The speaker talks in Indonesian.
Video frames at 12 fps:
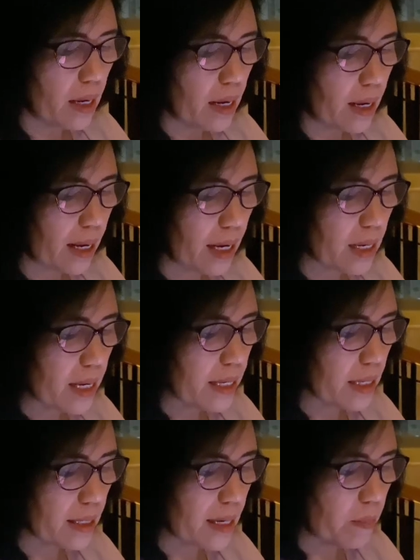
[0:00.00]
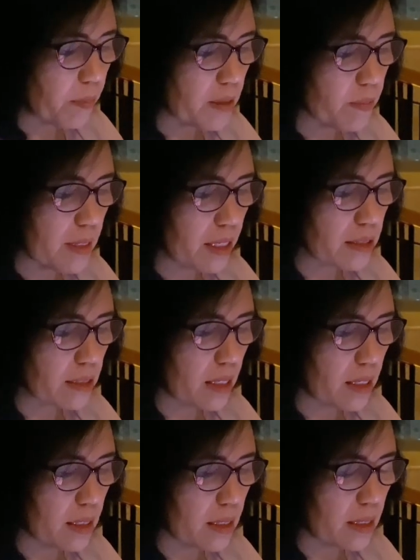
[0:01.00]
Karena yang dapat binasa
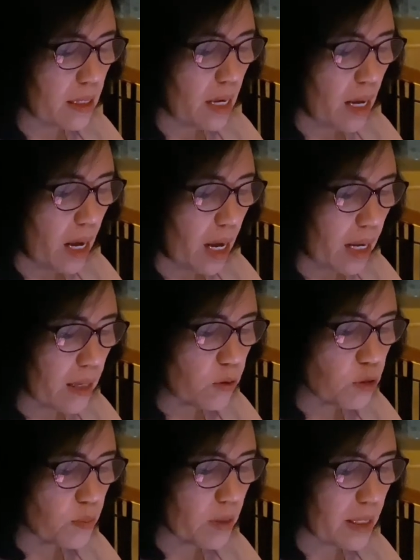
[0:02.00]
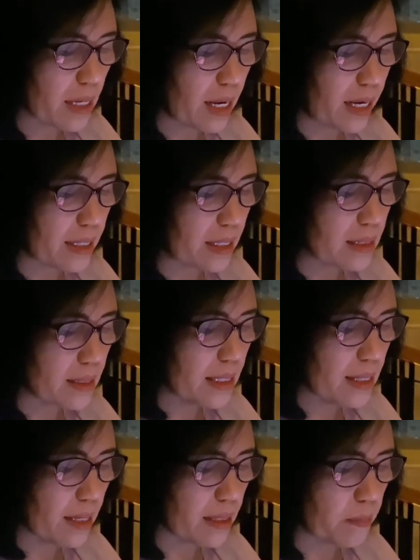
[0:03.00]
ini harus mengenakan yang
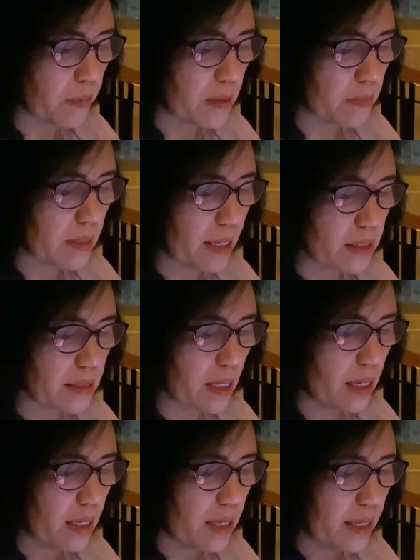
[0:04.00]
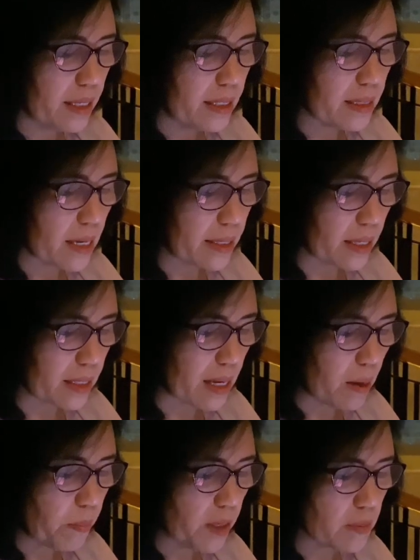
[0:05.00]
tidak dapat binasa dan yang
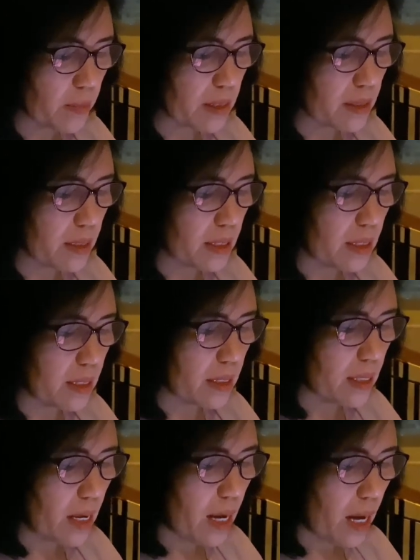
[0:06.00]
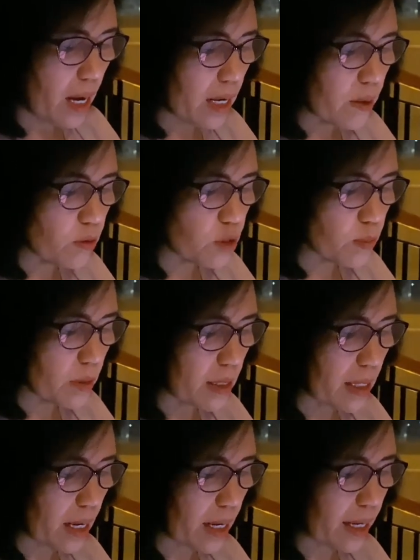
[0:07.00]
dapat mati ini harus
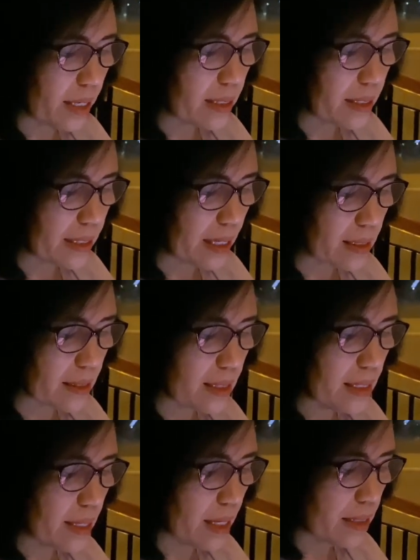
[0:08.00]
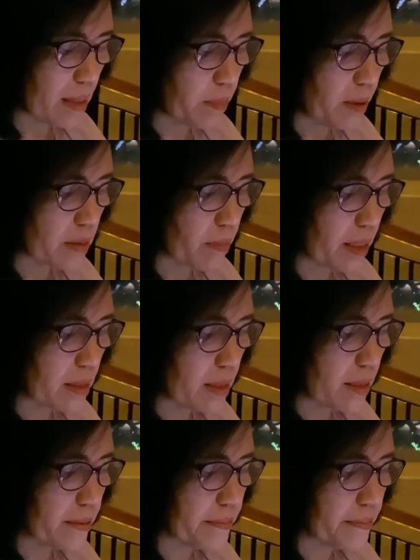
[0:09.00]
mengenakan yang tidak dapat mati.